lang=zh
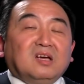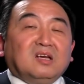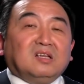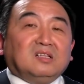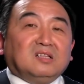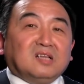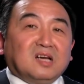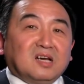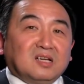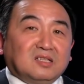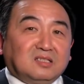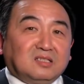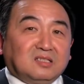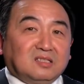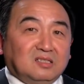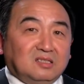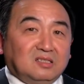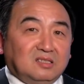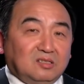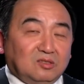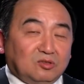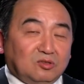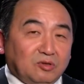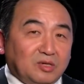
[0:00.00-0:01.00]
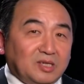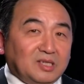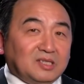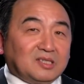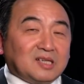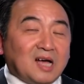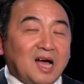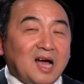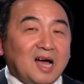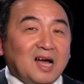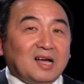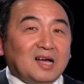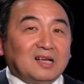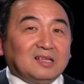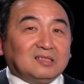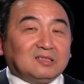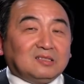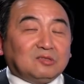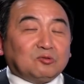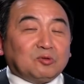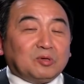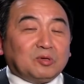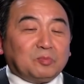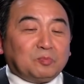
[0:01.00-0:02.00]
那所以它
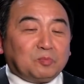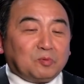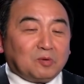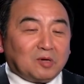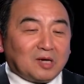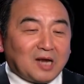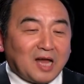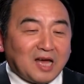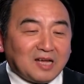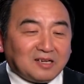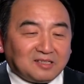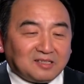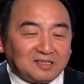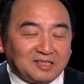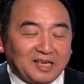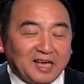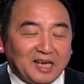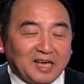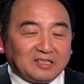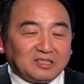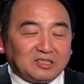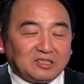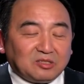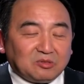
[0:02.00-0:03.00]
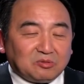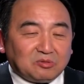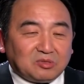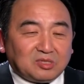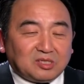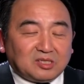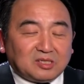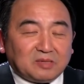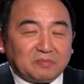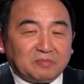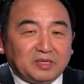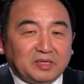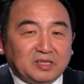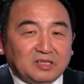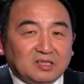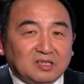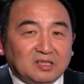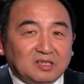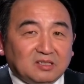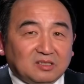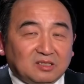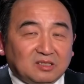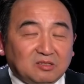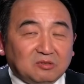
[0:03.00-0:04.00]
对波兰而言就是这么一
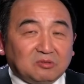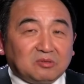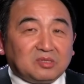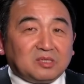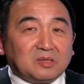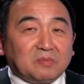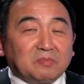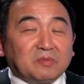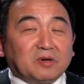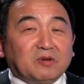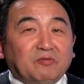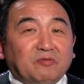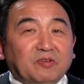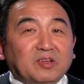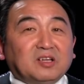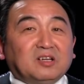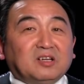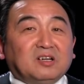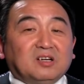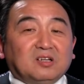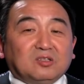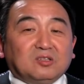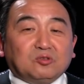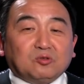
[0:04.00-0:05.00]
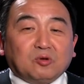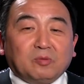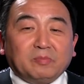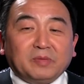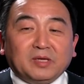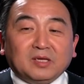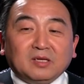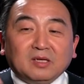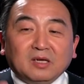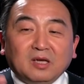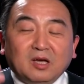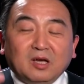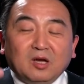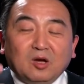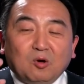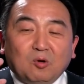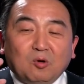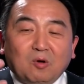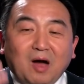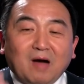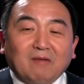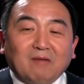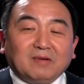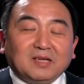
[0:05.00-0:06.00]
个，就是这么个份额，说明
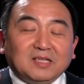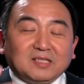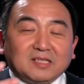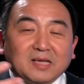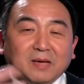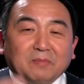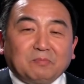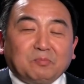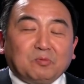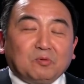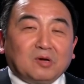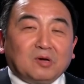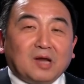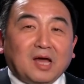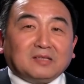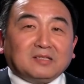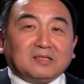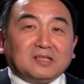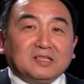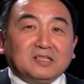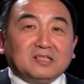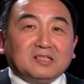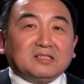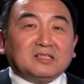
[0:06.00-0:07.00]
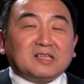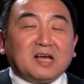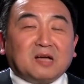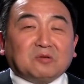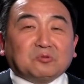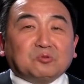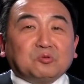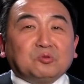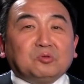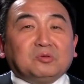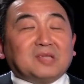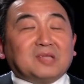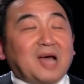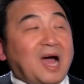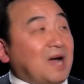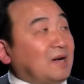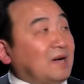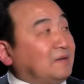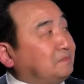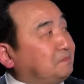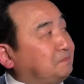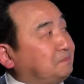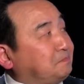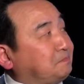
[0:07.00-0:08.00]
华为在波兰的影响巨大。
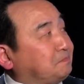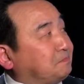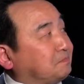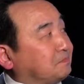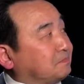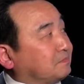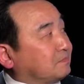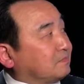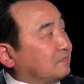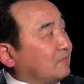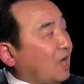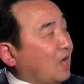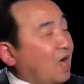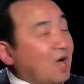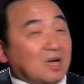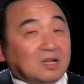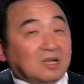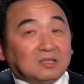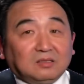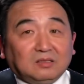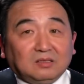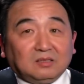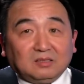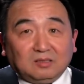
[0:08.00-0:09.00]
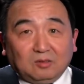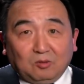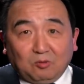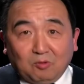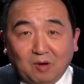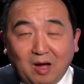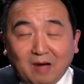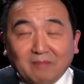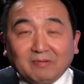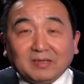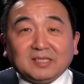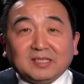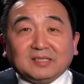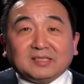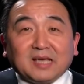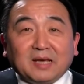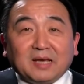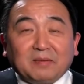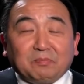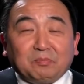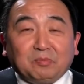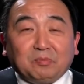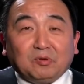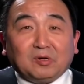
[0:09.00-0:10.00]
啊，华为在
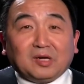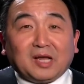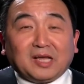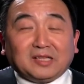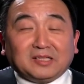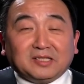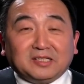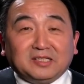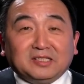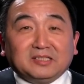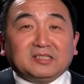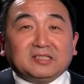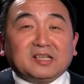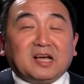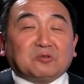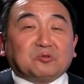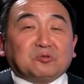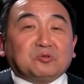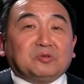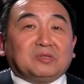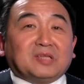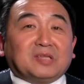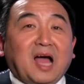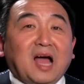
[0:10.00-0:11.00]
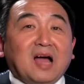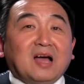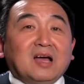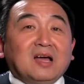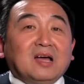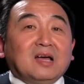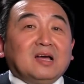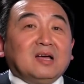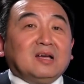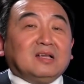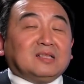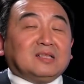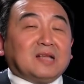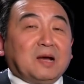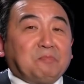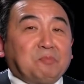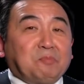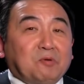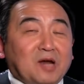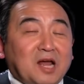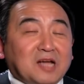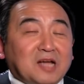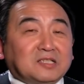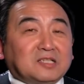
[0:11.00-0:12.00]
波兰的影响巨大。那
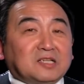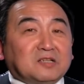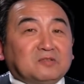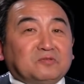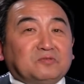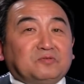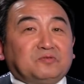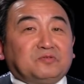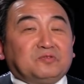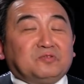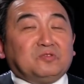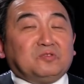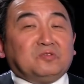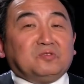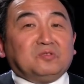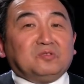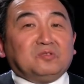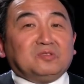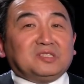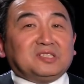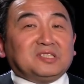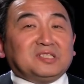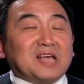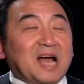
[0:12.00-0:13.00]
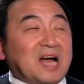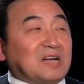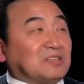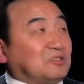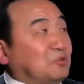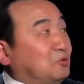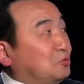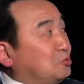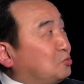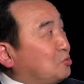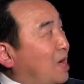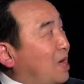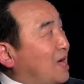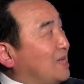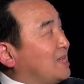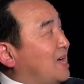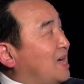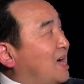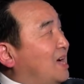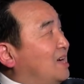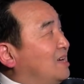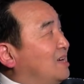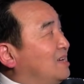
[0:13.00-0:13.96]
波兰政府下手抓他，